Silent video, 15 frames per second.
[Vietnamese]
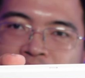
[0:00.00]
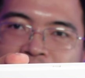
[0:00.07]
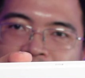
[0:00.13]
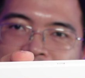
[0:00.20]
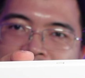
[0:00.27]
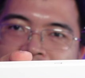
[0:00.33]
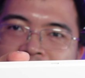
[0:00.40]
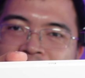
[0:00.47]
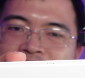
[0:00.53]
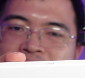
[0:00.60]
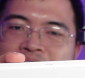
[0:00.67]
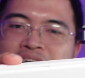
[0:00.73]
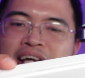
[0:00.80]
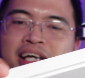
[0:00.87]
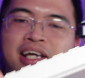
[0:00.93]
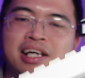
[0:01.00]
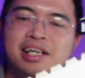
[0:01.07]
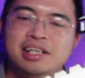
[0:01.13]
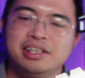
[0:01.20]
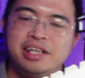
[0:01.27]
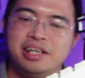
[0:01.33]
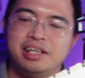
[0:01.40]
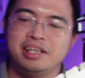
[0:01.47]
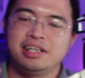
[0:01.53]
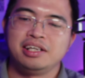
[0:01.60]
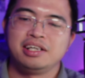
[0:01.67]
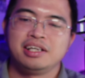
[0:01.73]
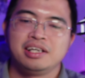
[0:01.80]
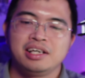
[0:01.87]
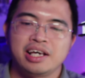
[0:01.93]
liền lạc hết ha.
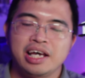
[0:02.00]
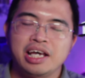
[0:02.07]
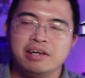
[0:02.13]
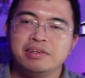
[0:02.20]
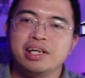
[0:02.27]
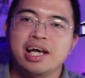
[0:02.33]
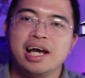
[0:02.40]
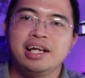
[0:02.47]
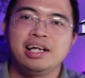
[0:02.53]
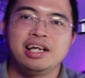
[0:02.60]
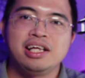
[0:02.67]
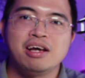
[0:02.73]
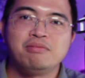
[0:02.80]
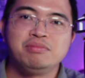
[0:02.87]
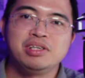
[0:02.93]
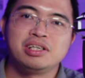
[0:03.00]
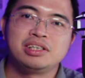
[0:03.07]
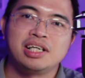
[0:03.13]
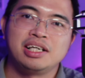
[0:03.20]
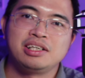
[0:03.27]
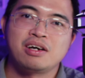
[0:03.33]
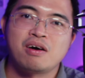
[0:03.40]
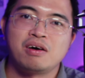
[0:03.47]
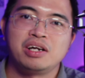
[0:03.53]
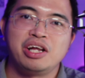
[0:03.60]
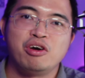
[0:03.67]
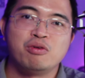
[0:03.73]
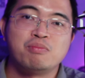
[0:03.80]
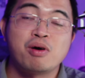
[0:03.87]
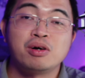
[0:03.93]
Thì cái kiểu thiết kế này nó giống như trên con
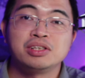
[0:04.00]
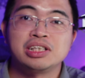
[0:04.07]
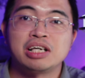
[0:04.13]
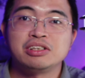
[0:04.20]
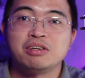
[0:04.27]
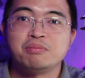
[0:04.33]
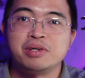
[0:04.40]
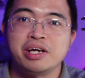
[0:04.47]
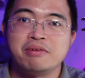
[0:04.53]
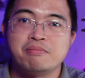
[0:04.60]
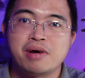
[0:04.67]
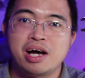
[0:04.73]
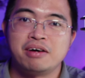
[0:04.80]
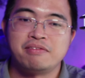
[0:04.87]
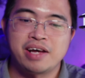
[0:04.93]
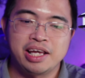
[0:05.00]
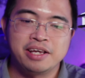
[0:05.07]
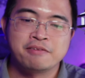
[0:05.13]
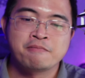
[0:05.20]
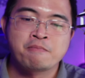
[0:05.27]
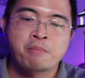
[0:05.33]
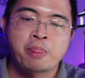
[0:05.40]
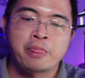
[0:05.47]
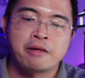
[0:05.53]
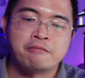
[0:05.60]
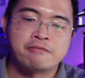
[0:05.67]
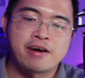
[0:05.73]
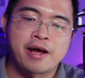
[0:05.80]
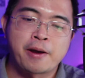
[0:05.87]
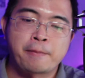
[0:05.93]
Leopold 660M vậy
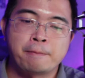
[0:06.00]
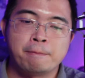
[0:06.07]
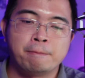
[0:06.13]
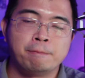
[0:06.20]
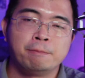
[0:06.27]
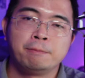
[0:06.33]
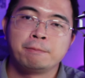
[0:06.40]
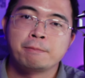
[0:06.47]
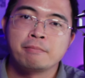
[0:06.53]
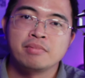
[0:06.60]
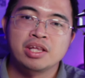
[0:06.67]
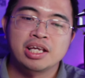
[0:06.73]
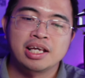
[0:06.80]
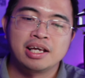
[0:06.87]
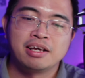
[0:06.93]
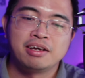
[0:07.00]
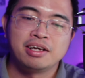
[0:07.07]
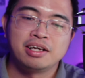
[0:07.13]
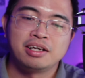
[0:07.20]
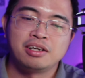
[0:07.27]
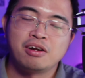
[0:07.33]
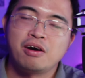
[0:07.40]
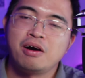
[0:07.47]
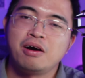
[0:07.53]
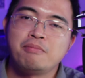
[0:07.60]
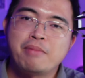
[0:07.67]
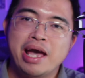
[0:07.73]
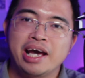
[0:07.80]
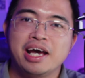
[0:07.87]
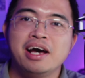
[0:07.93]
và nó
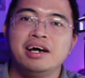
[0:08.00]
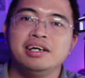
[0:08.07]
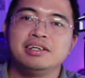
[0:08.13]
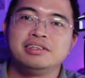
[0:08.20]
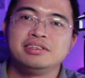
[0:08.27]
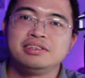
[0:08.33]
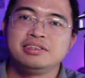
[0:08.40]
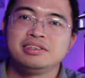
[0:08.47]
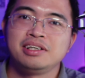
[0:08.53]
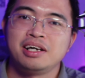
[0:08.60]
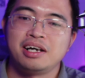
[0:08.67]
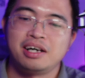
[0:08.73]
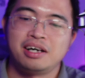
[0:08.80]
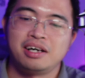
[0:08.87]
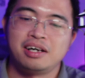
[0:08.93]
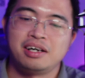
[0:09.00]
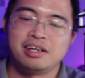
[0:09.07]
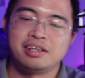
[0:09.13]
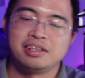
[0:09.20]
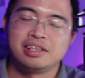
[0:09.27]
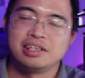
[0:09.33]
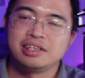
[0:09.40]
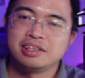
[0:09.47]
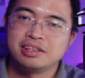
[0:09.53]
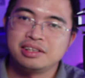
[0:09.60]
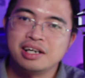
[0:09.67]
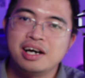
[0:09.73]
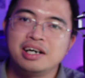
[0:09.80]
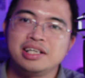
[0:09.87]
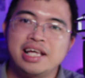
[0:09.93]
mang cái hơi hướng à,
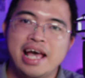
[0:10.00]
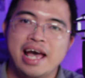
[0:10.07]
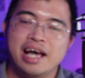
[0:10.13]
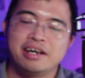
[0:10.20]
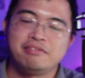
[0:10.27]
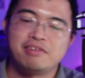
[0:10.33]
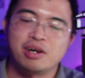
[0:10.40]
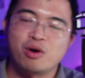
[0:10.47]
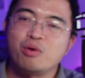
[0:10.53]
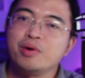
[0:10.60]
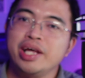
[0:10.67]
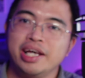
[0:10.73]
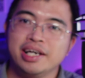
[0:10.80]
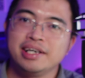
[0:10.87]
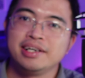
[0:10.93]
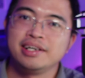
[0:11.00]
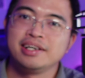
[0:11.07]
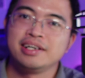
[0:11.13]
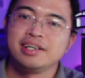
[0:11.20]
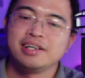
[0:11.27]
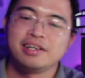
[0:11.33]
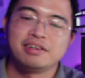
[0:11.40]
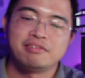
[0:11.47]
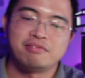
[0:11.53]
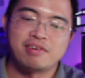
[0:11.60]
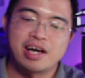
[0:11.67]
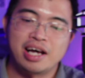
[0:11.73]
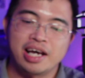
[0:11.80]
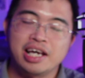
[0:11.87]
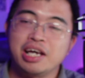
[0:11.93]
đơn giản và cổ điển
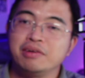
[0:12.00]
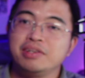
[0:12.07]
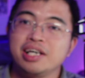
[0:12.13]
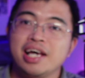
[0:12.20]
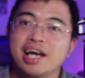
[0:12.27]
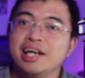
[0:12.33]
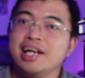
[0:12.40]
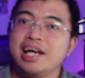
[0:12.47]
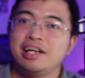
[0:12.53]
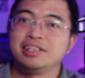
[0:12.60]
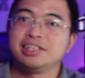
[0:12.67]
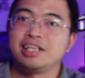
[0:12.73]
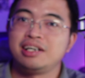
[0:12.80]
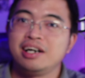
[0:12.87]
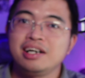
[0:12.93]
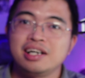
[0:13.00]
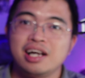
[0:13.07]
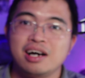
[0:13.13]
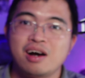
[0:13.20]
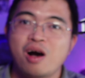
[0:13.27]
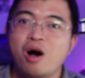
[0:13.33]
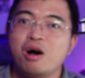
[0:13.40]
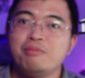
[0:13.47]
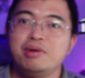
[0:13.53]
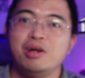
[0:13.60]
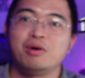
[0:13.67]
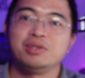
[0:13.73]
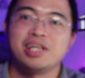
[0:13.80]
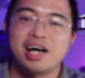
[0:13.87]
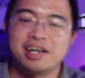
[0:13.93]
và cái kiểu thiết kế này nó sẽ rất là khó bị
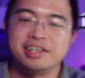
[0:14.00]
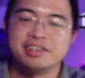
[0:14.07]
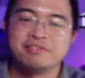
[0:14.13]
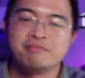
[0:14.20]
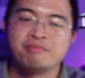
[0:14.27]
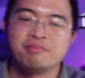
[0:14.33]
lỗi thời